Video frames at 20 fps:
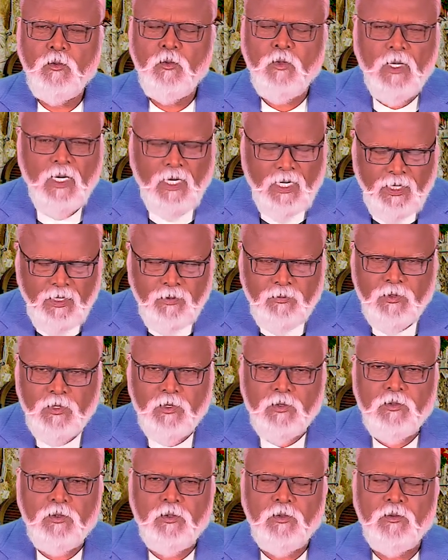உங்கள்
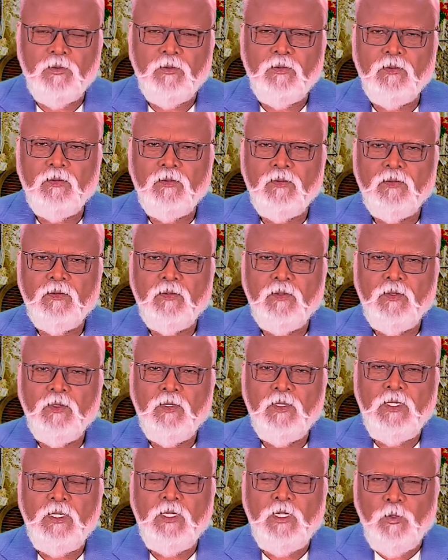அனைவருக்கும்
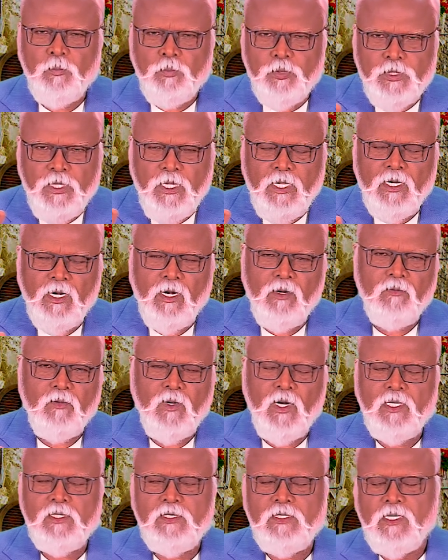இந்த புதிய நாள்
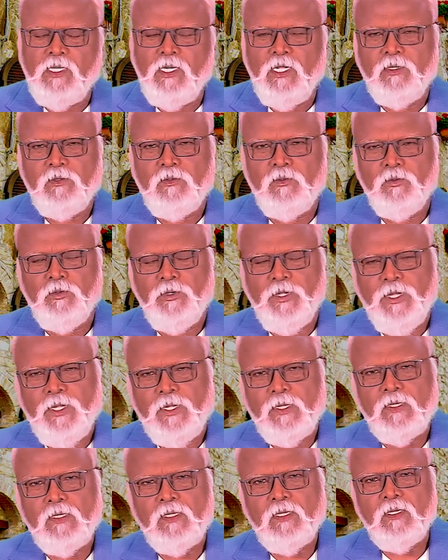வாழ்த்துக்களை கூறி
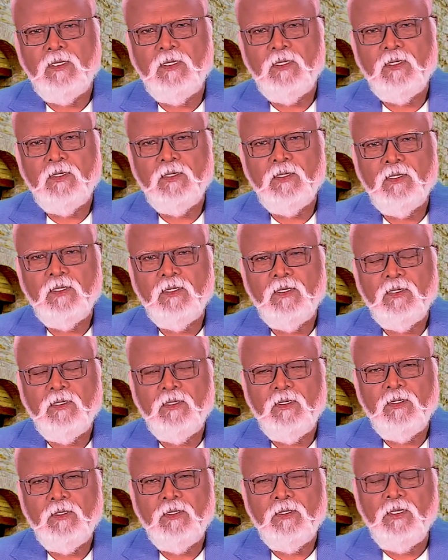
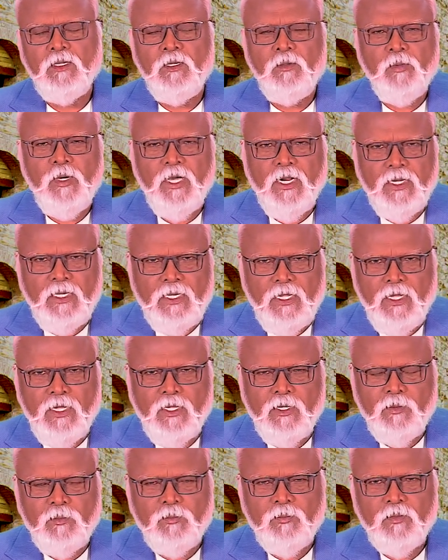திருமறை
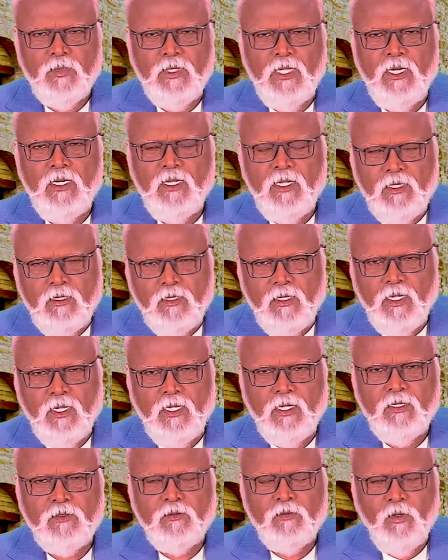நேரம் என்ற இந்த
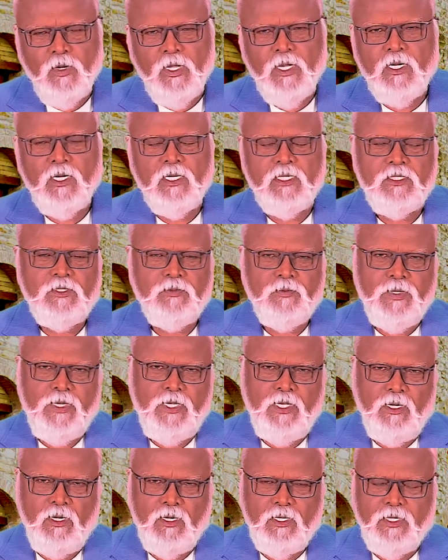தொலைக்காட்சி
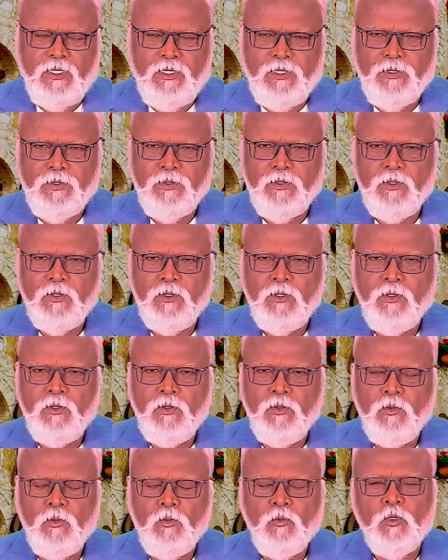வழியாக
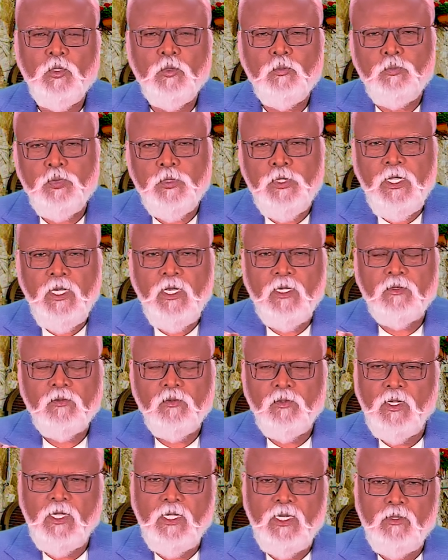ஒரு புதிய
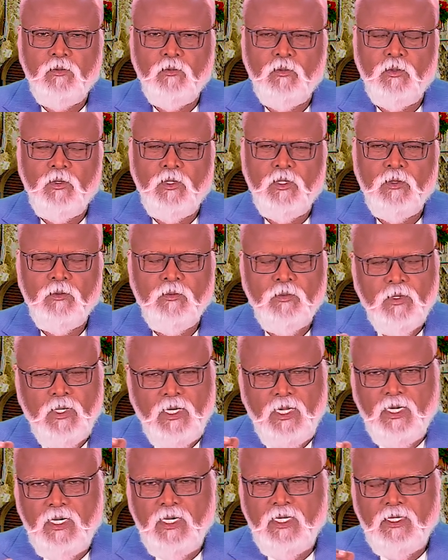தொடருக்குள்
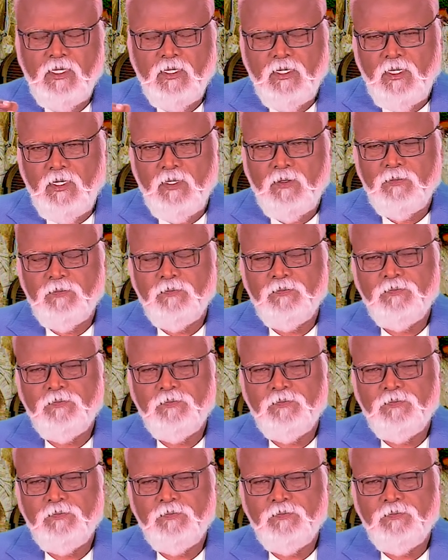உங்களை அழைக்கிறேன்